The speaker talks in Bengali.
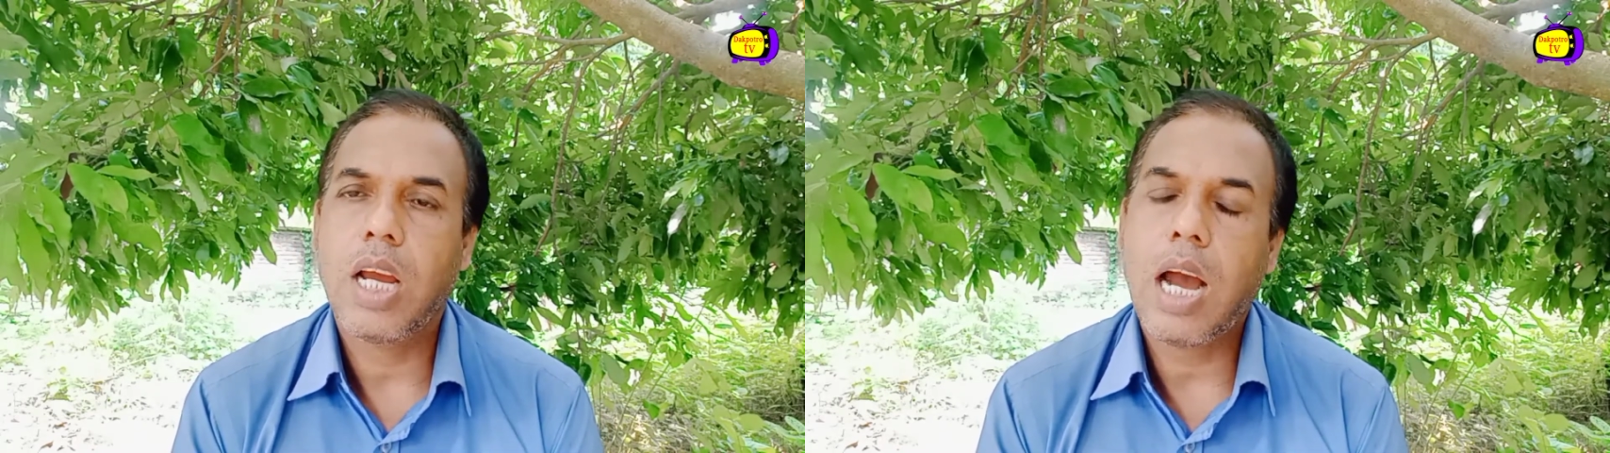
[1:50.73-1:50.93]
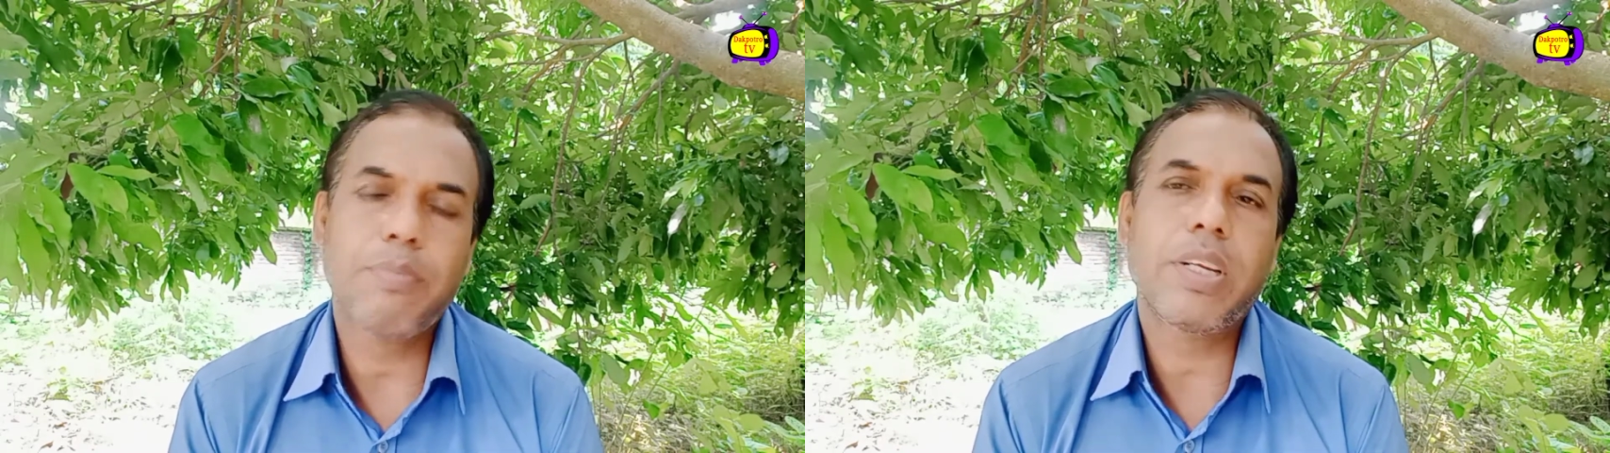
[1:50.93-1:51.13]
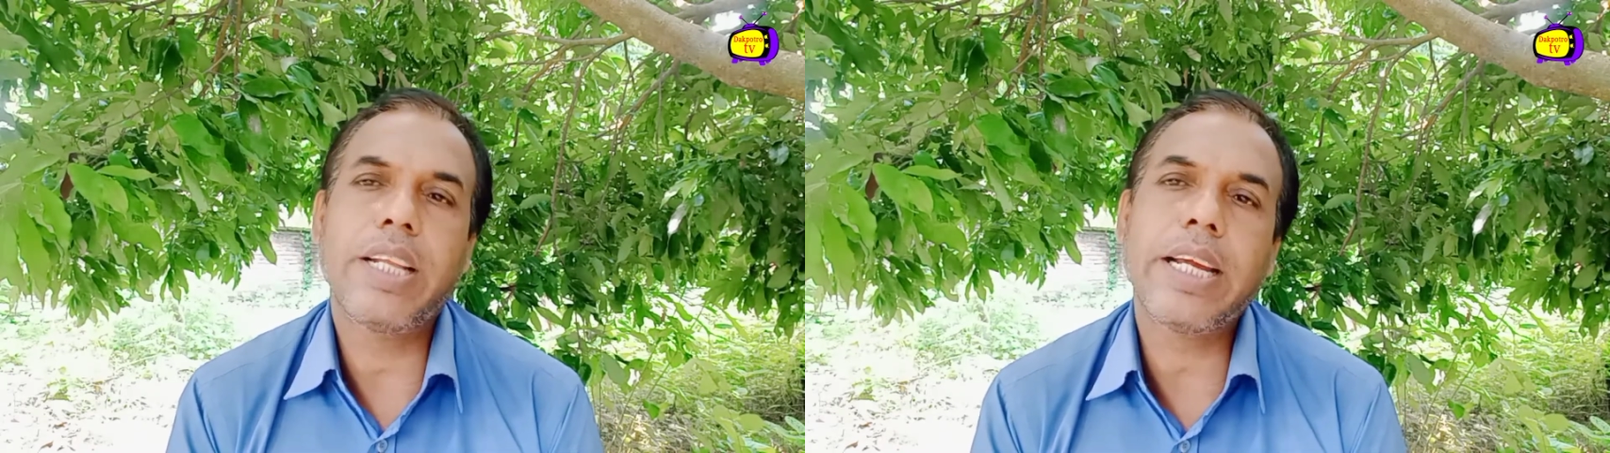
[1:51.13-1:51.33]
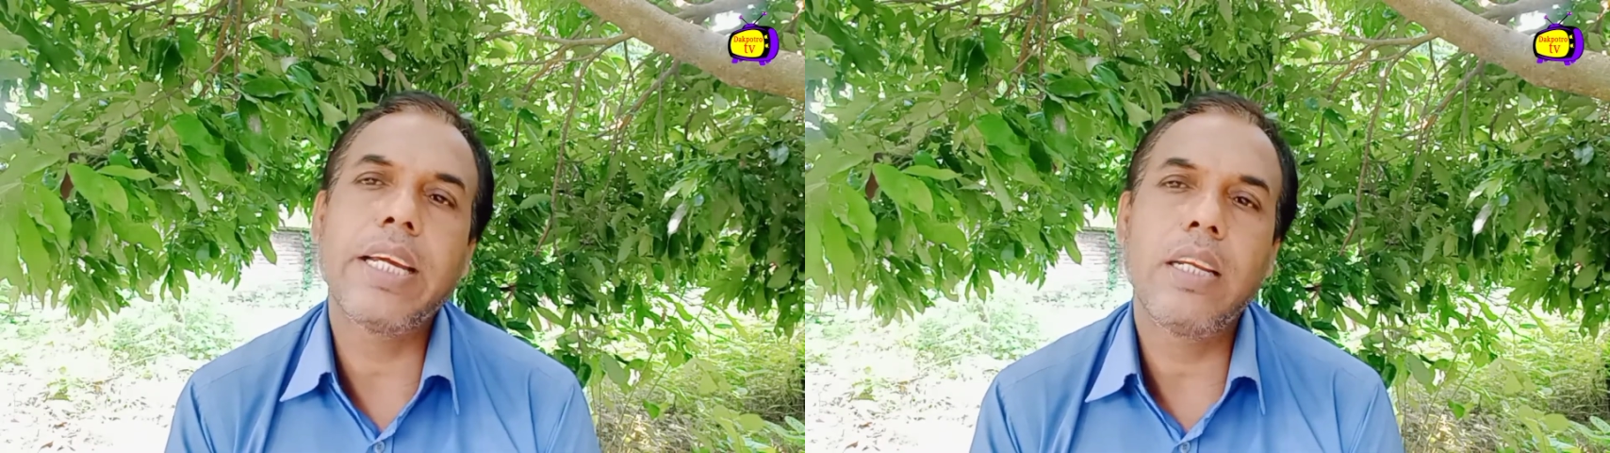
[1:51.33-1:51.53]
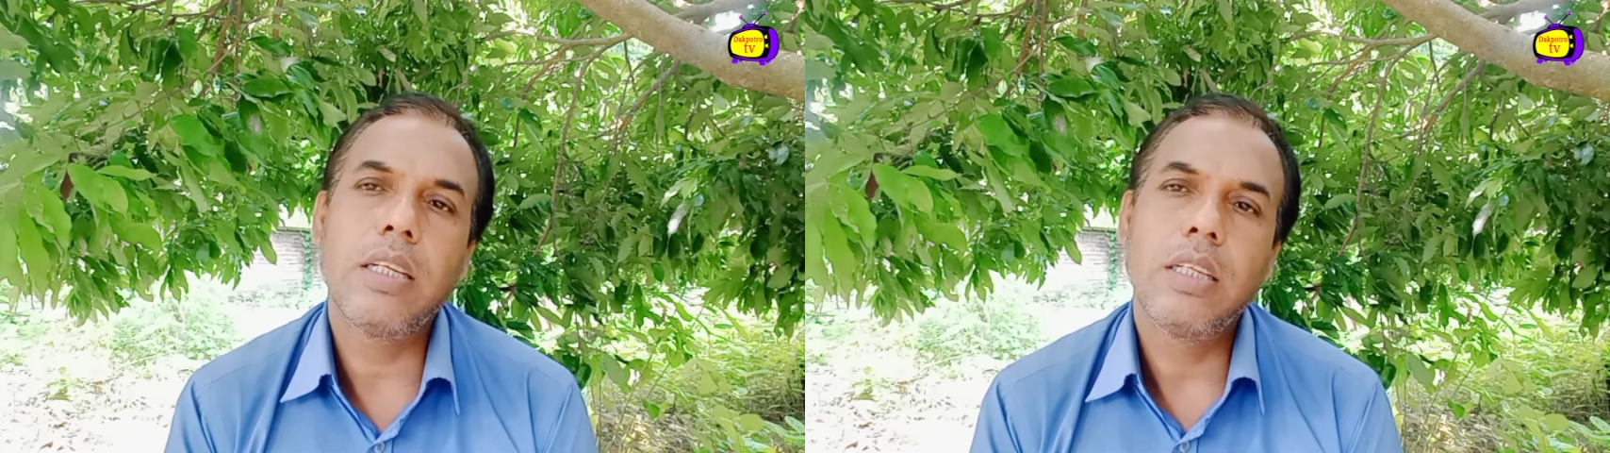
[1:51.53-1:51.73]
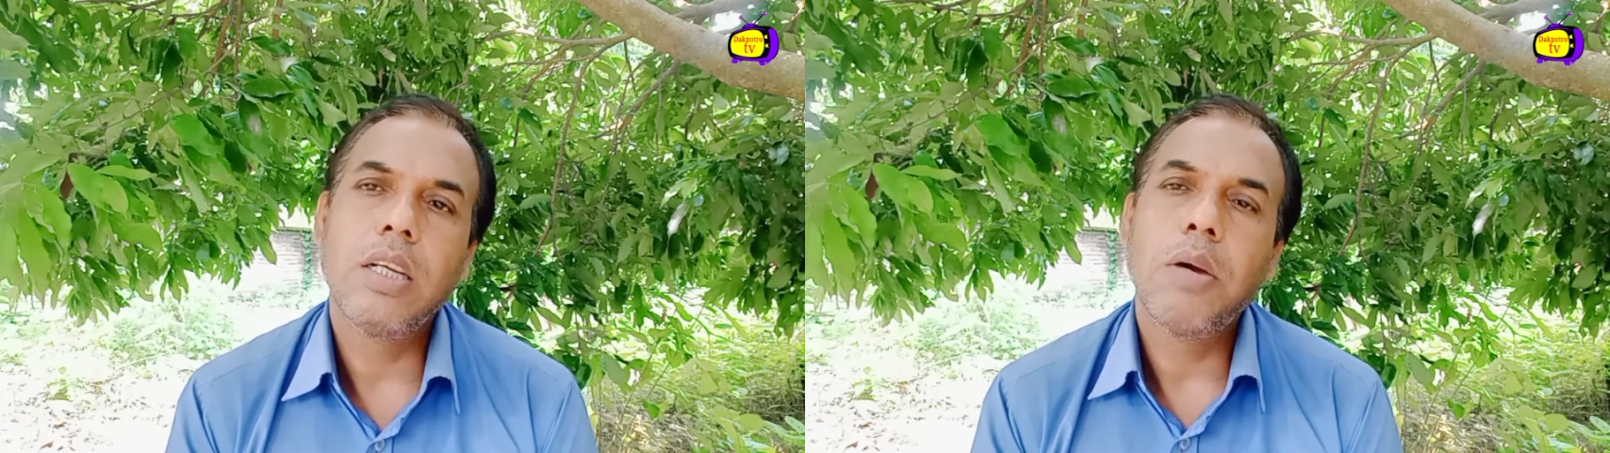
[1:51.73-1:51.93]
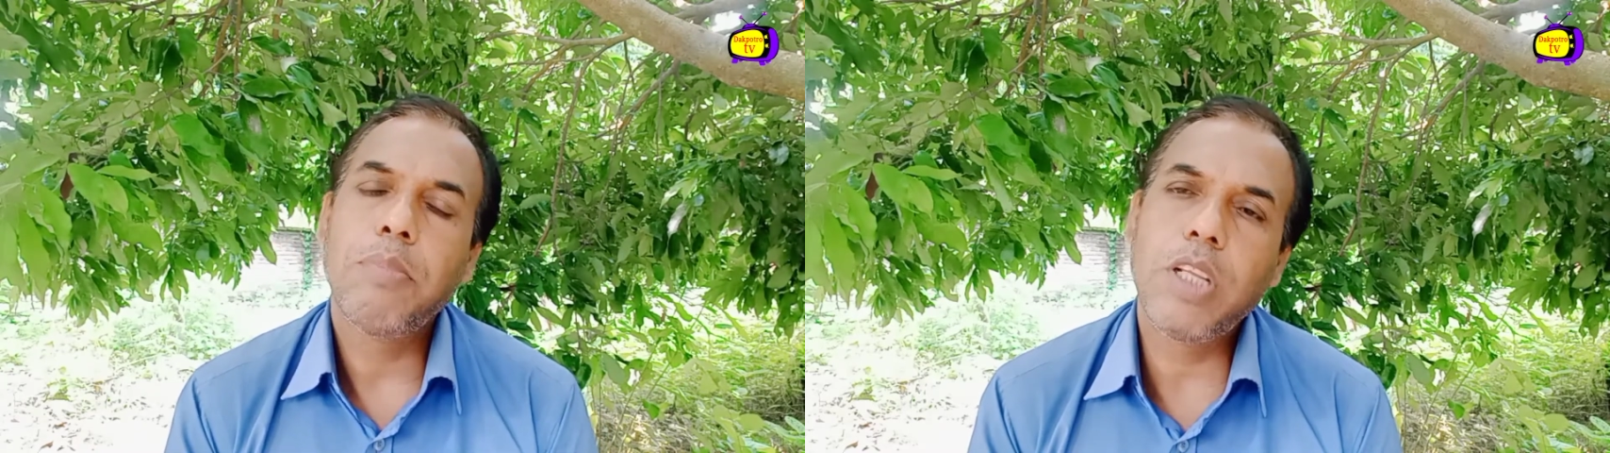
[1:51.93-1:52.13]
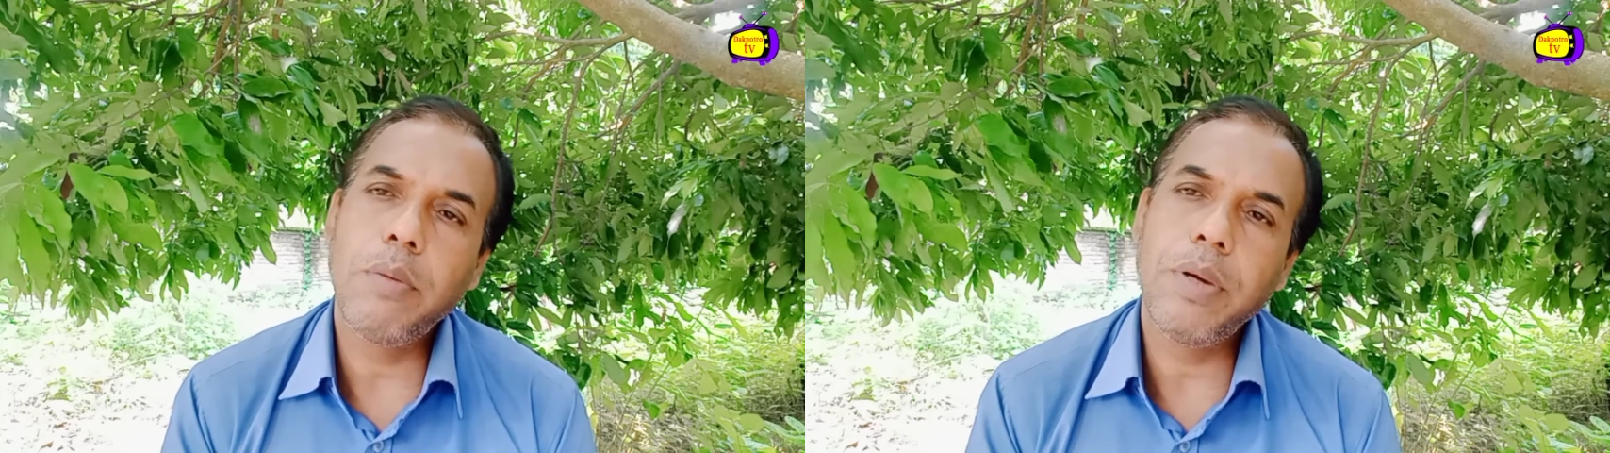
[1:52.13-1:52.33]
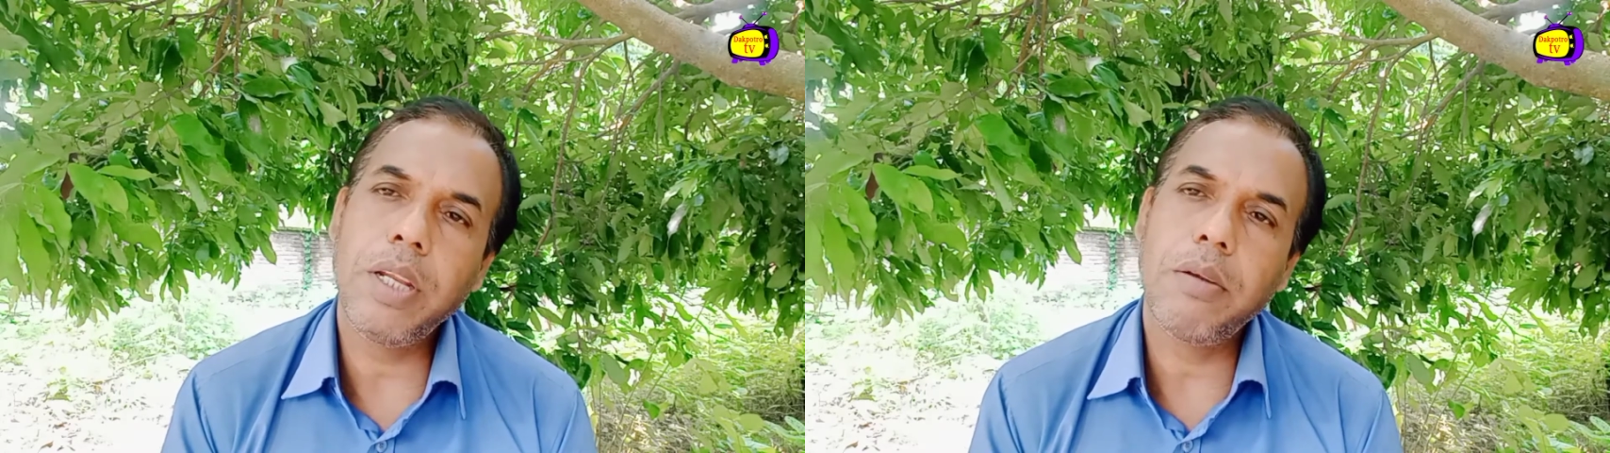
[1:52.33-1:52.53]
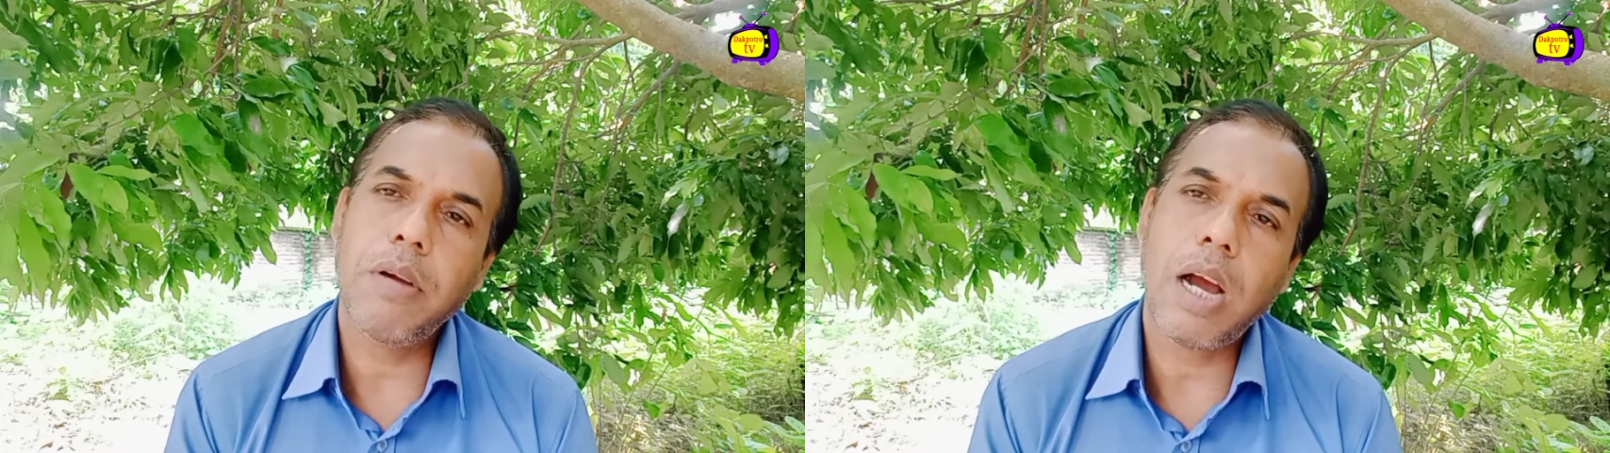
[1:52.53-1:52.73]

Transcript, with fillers: আপনারা দেখেন পৃথিবীর